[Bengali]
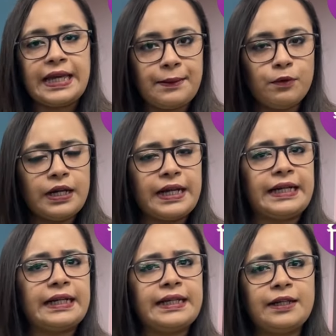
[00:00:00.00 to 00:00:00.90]
এবং
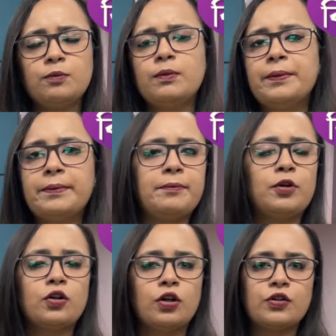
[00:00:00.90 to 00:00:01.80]
এটা কীরমভাবে
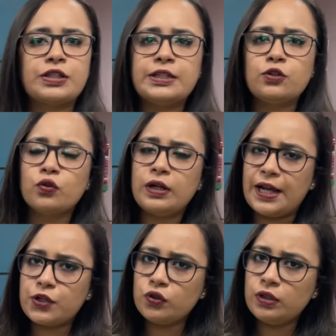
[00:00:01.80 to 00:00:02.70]
ব্যবহার করা হচ্ছে ধরুন
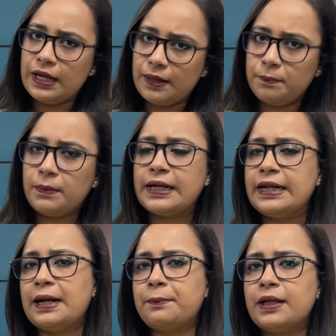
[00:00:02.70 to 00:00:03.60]
একজন
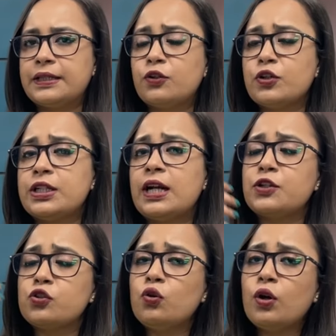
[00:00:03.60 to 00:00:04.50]
মাঠের এক প্রান্তে রয়েছে আর
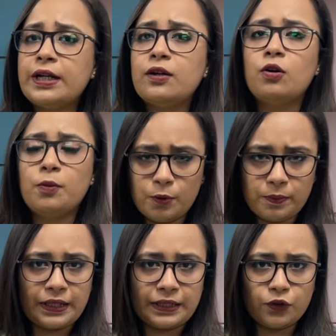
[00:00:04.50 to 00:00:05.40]
একজন অনেক অপর
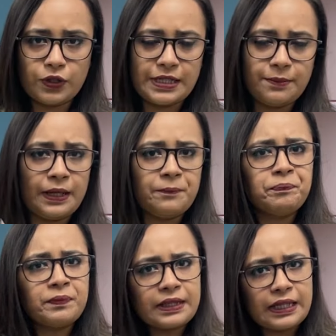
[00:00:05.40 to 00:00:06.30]
প্রান্তে রয়েছে বা
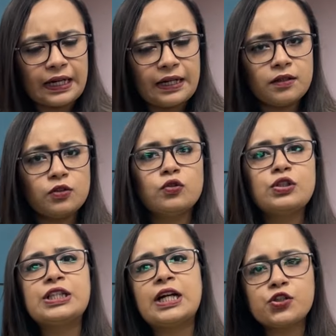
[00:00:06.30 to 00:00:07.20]
তারা
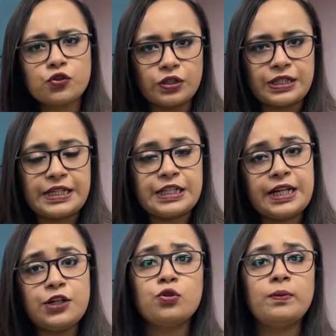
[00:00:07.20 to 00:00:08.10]
ধরুন চাষ করছে
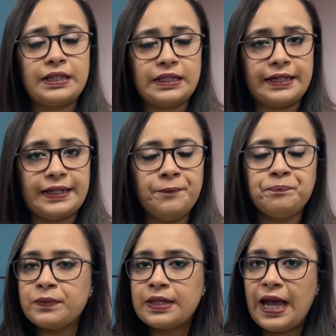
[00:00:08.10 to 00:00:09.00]
সেই সময় দাঁড়িয়ে
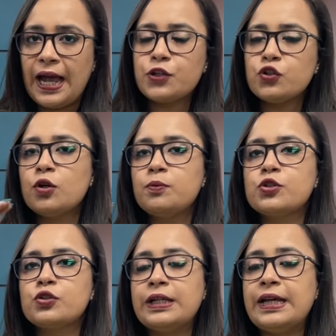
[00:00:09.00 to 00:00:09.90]
একজন
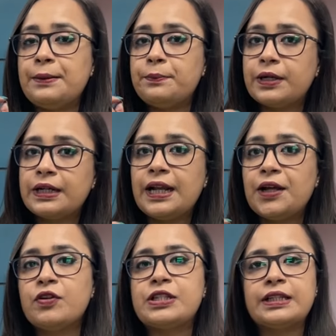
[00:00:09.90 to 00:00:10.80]
অপরজনকে এই বার্ড
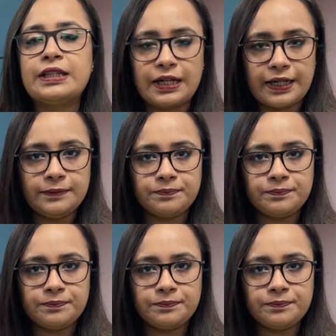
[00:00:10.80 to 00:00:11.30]
ল্যাঙ্গুয়েজের দ্বারাই